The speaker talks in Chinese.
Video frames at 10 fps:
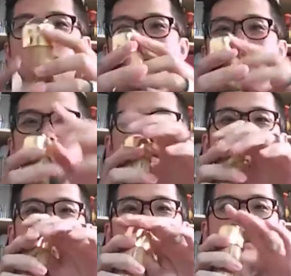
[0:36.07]
的
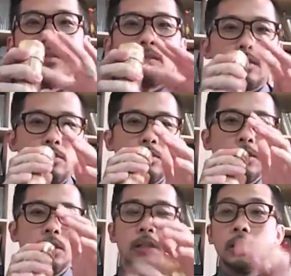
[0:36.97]
它就
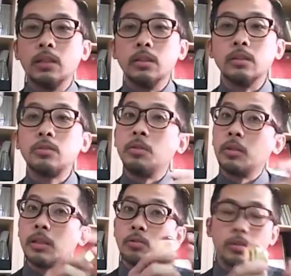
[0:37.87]
是一个有
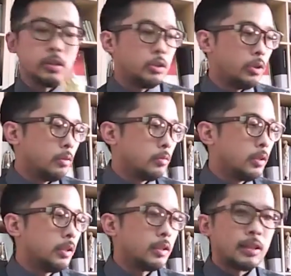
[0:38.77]
点像水晶球
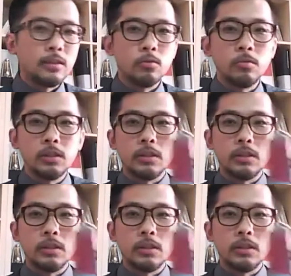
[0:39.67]
的一个弹珠